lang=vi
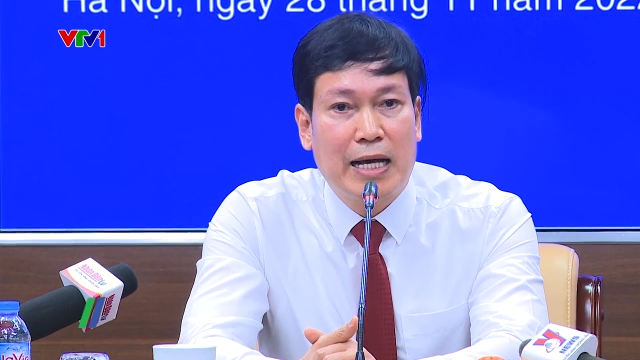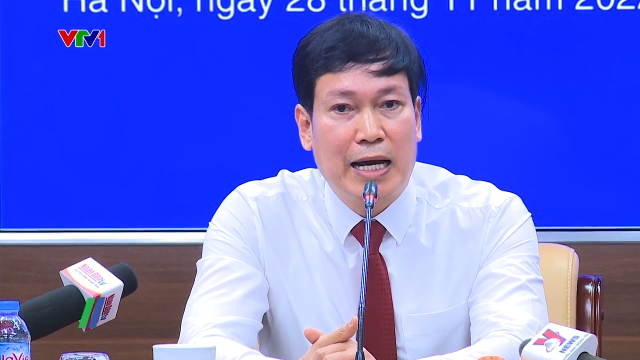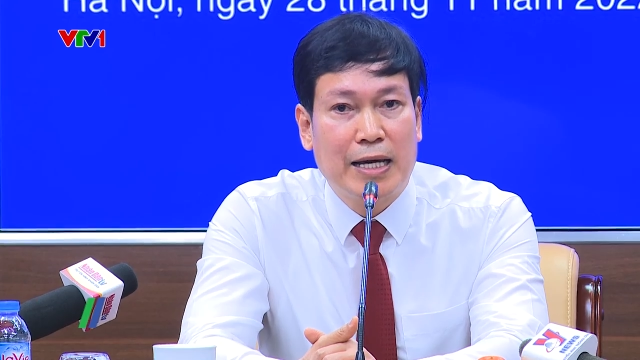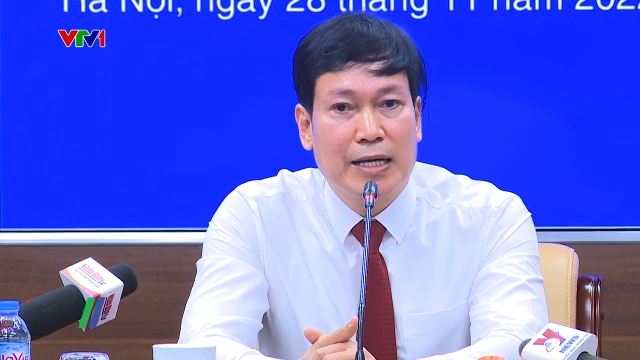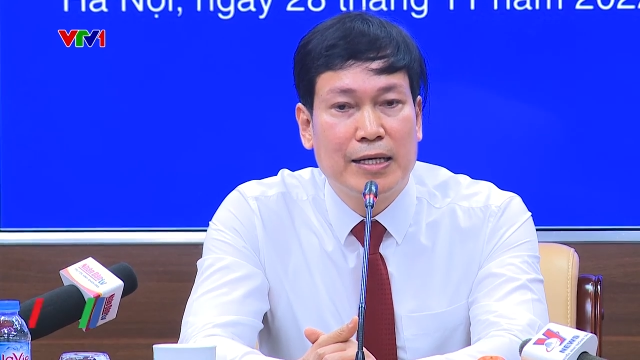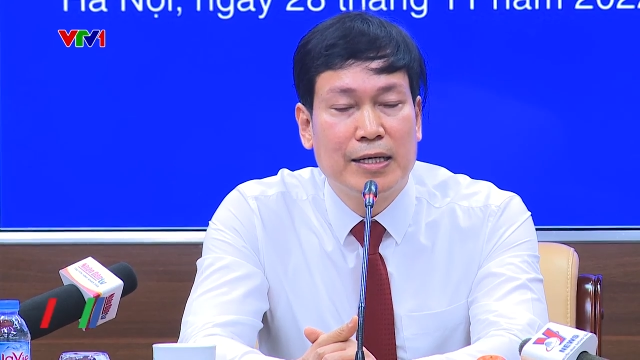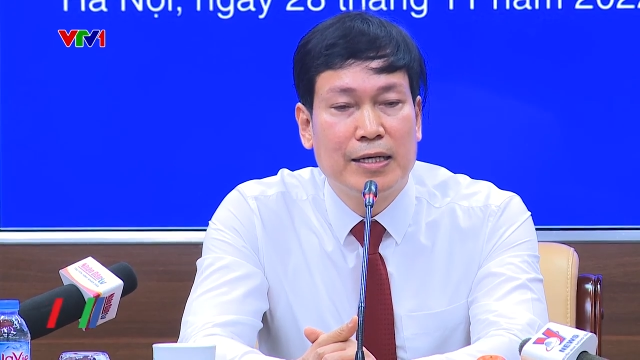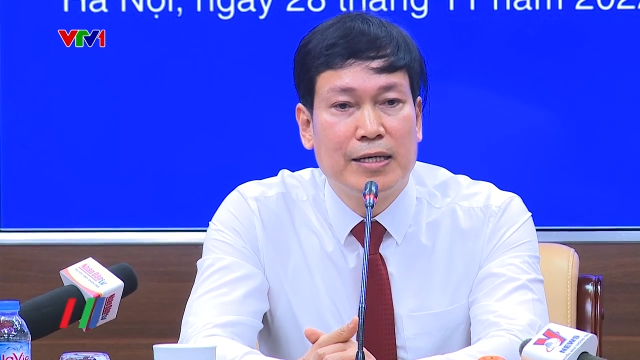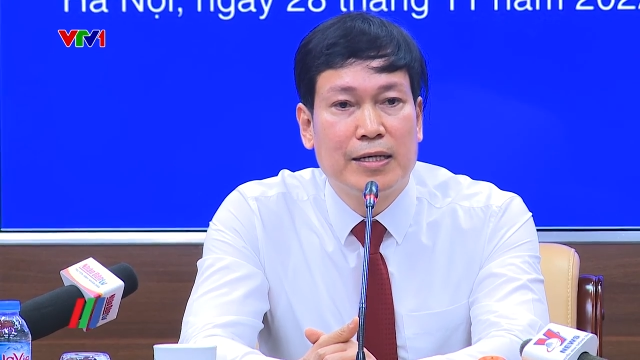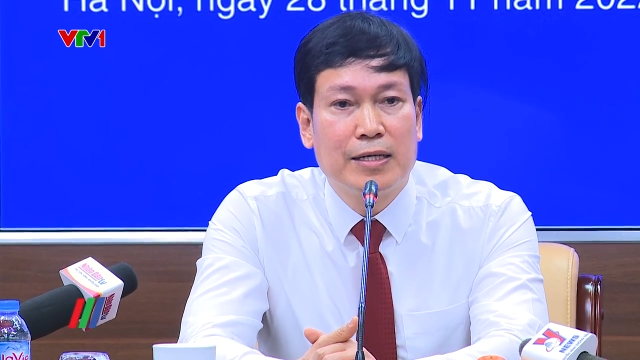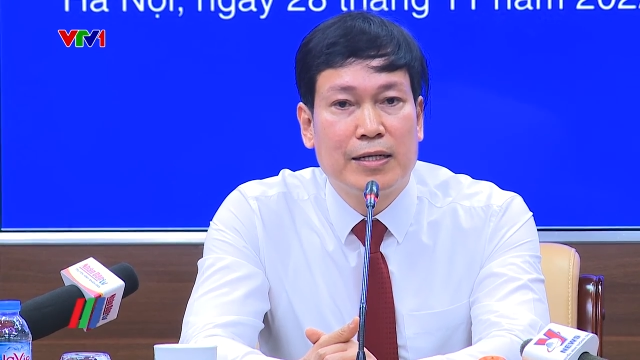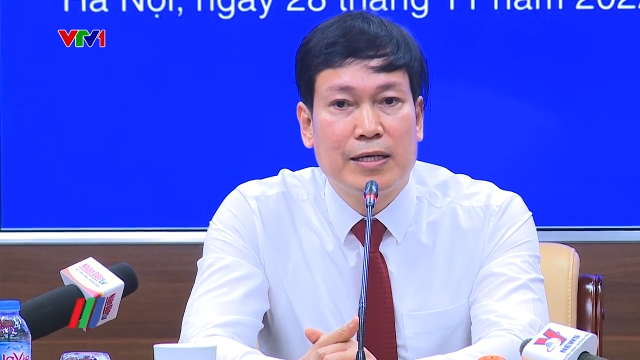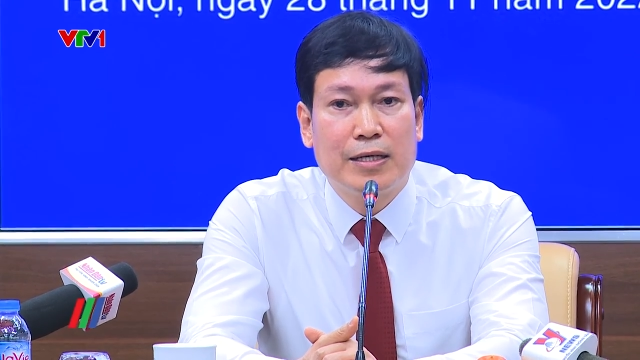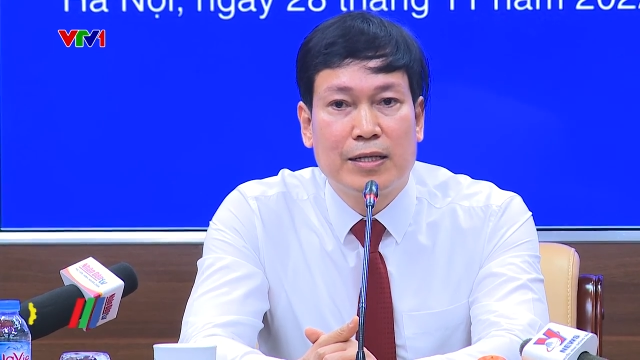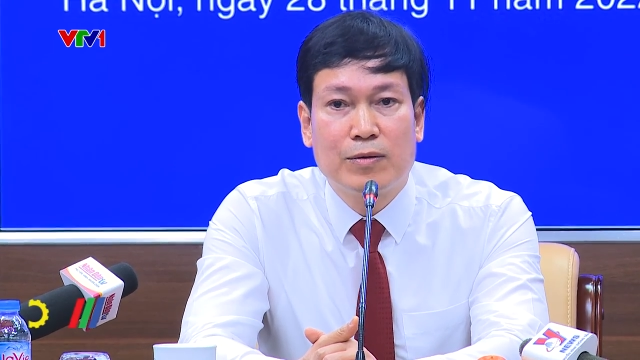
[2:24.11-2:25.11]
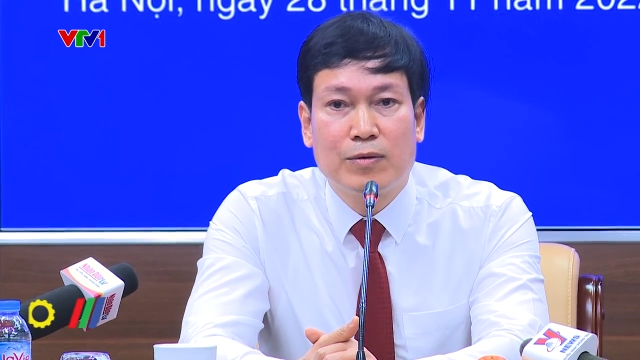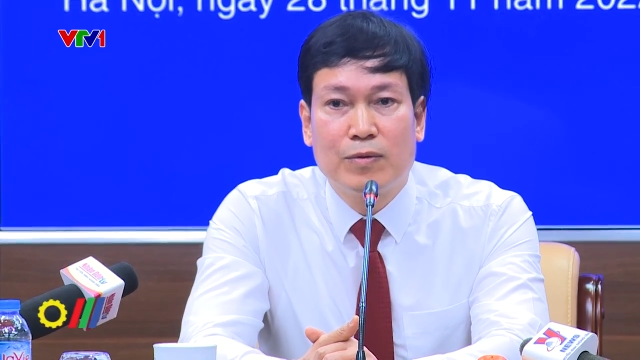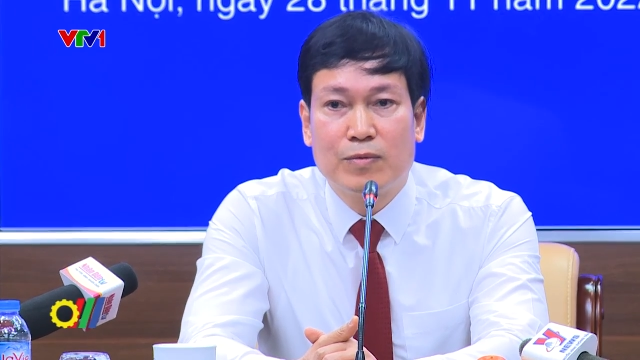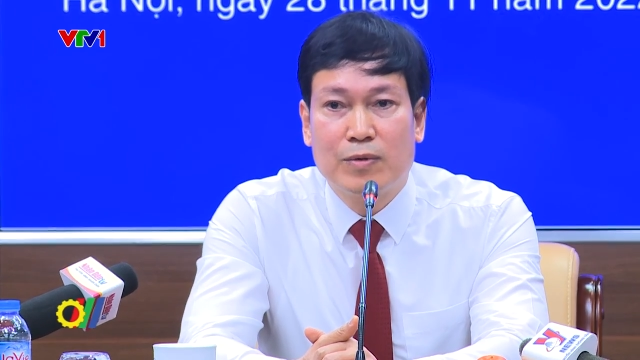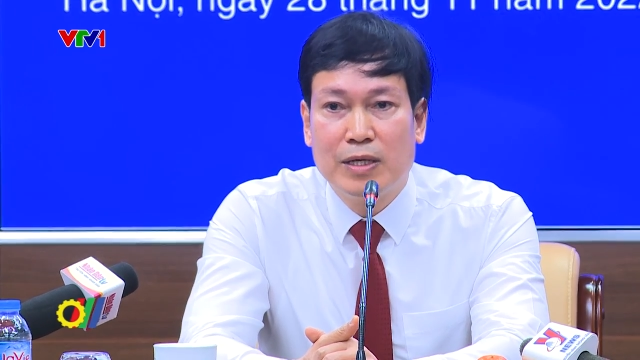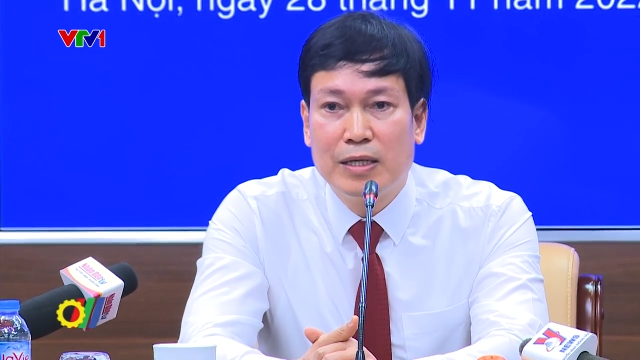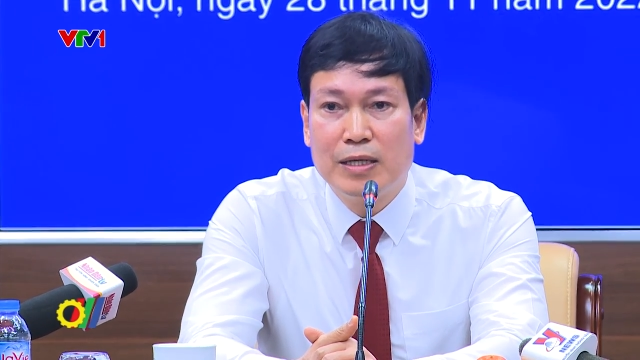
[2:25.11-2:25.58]
hai thì Tổng
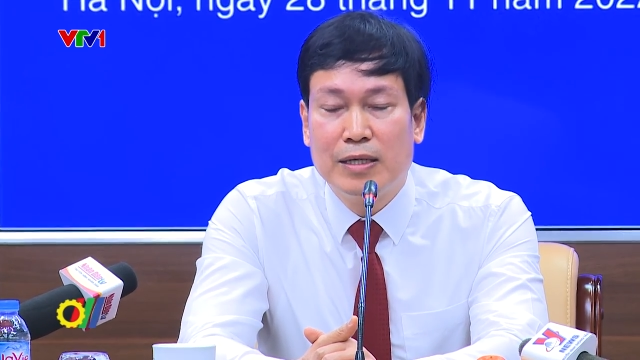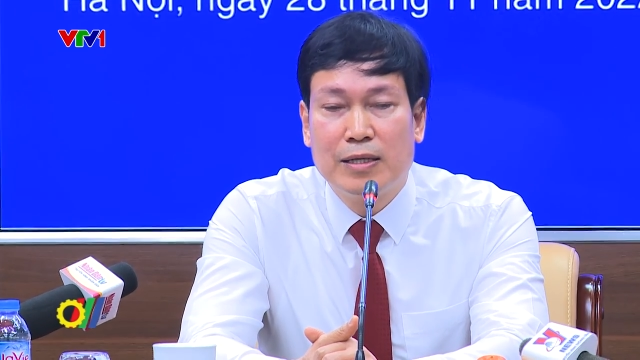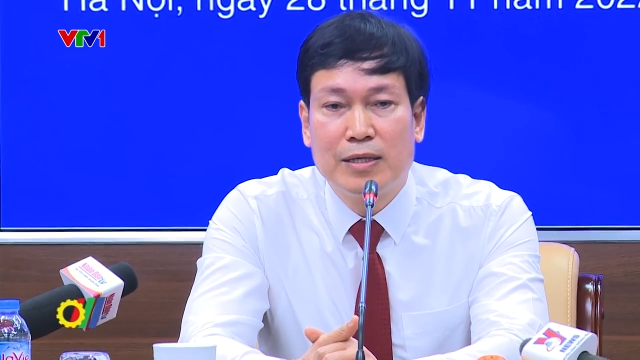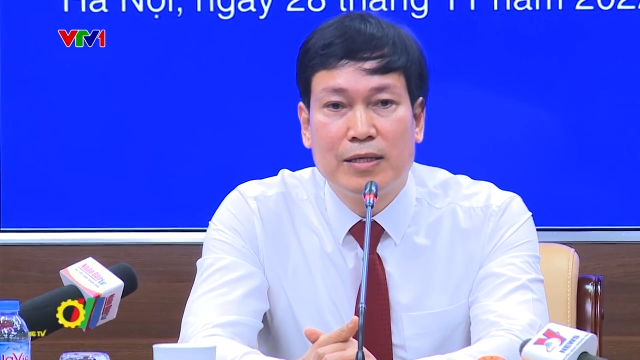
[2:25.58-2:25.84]
Công ty